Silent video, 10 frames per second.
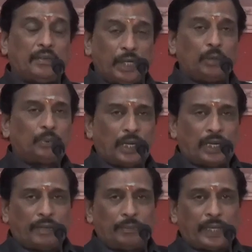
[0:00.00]

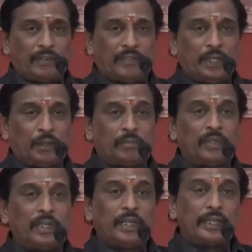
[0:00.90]
விழிப்புணர்வை பெற வேண்டும்
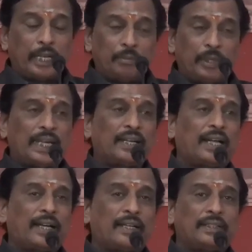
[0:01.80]

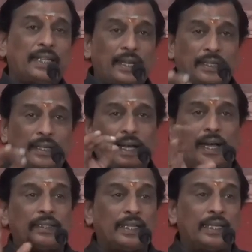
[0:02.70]
என்பதற்காகத்தான்
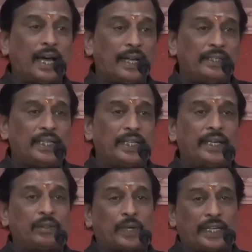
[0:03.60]
அந்த நாளிதழே
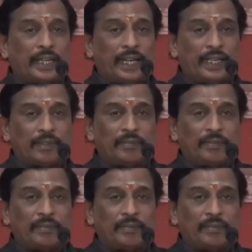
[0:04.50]
தொடங்கினார்